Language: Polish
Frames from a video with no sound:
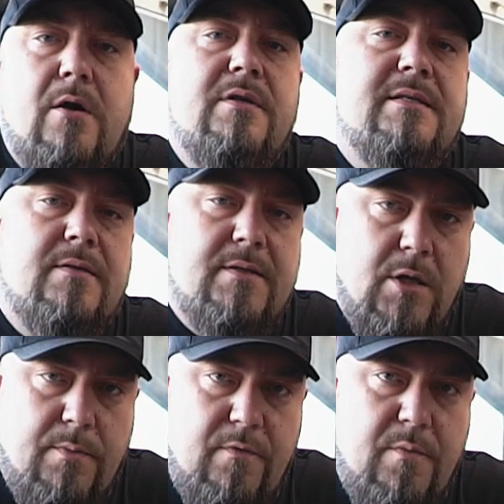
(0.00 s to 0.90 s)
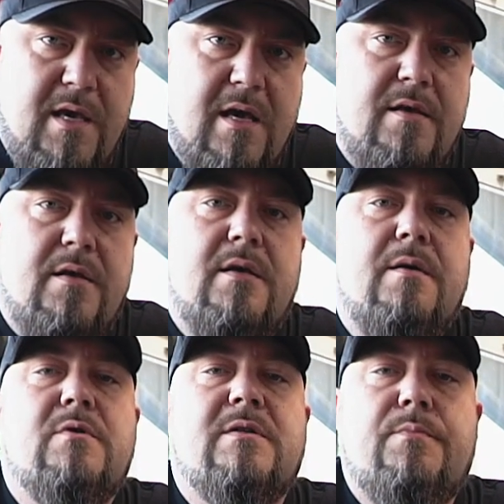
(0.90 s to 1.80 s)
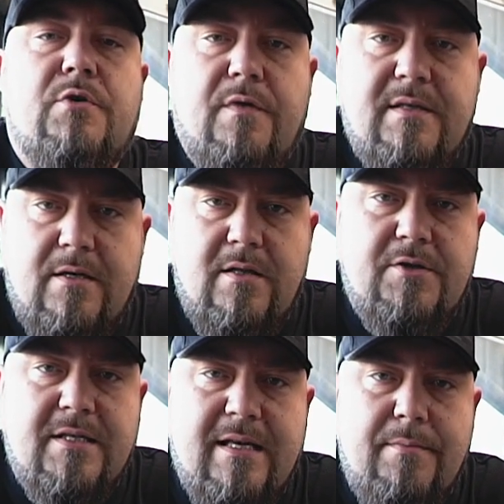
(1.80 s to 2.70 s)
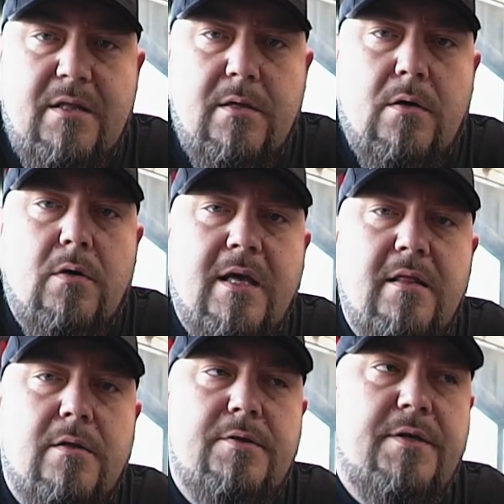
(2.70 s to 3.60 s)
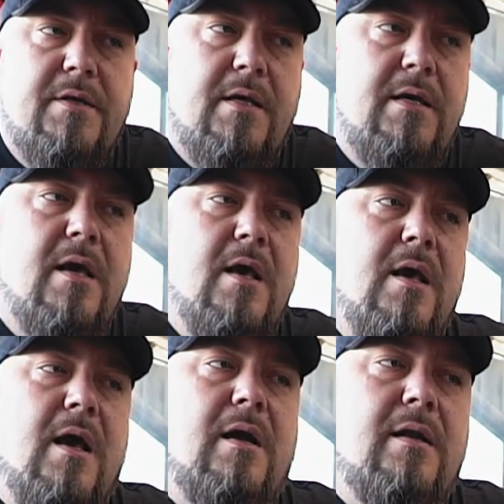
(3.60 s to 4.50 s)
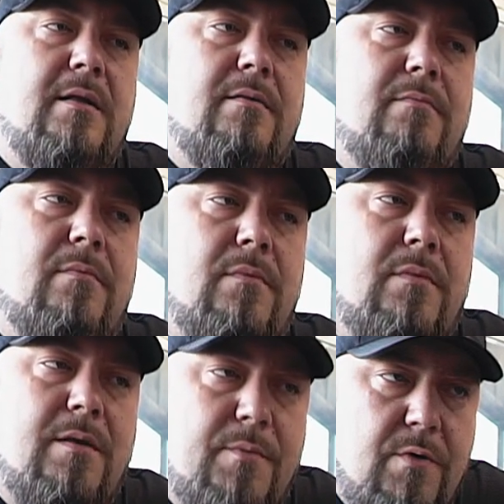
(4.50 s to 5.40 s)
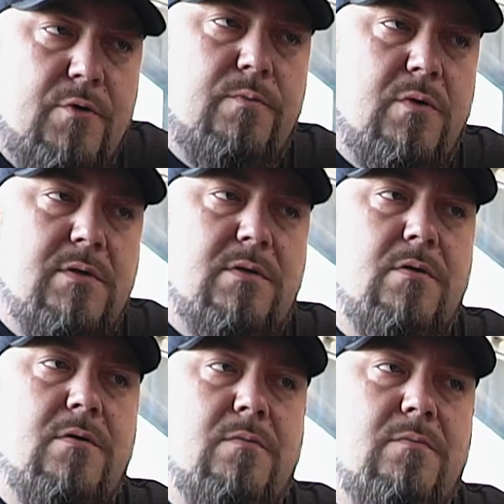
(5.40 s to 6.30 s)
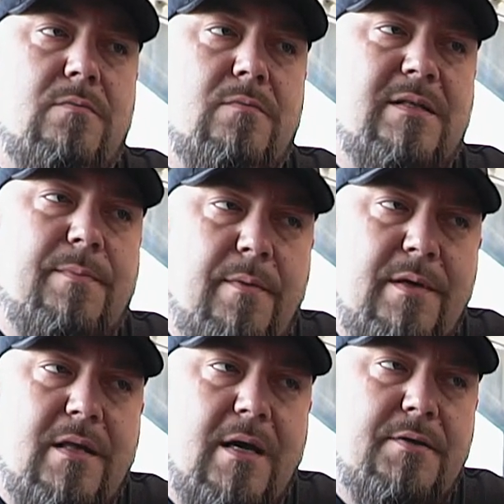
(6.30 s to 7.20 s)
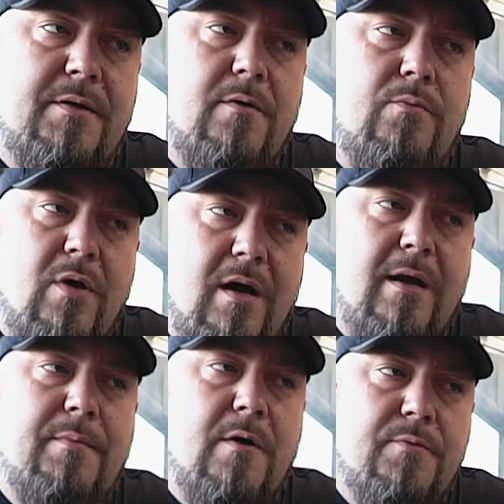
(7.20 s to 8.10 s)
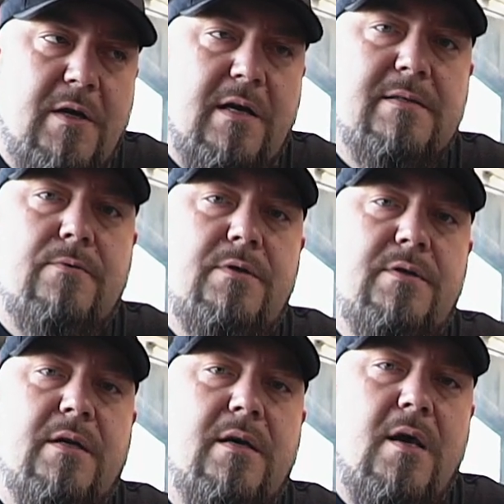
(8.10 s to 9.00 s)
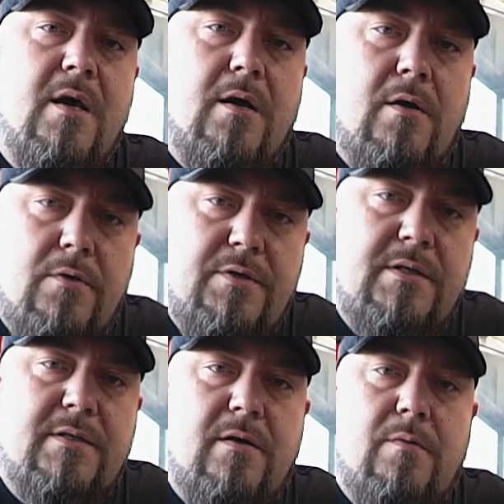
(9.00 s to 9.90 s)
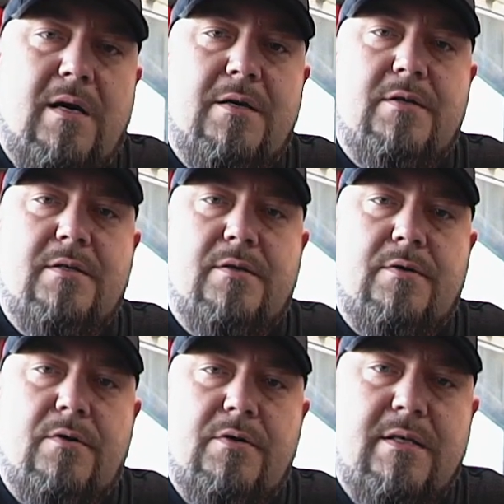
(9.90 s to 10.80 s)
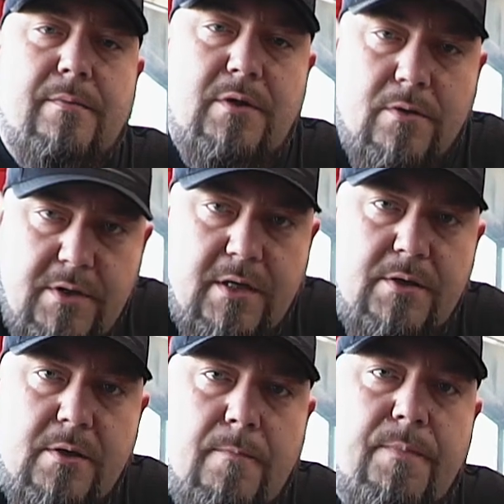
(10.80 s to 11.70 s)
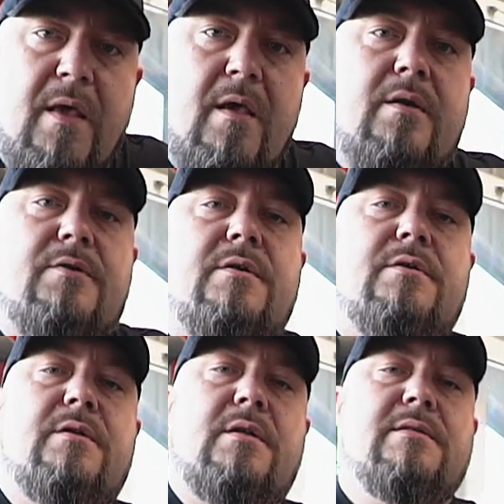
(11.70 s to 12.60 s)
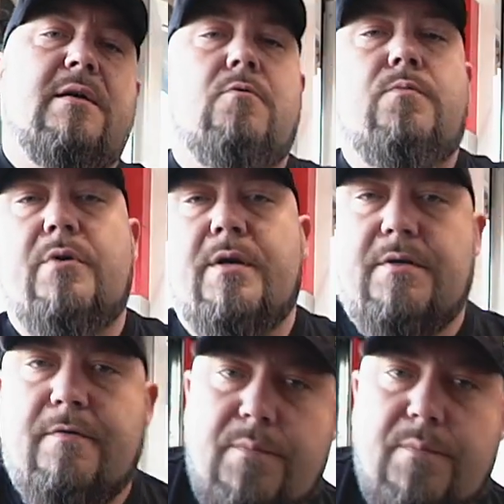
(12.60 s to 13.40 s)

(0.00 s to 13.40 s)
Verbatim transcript: on jest non-stop wymieniany. Jemu są poświęcone czasami tylko jedne odcinki, ale na miłość boską, zapamiętajcie go, błagam i go przekazujcie rodzicom, a jeżeli jesteście rodzicami, to dzieciom, że jeżeli zakupujecie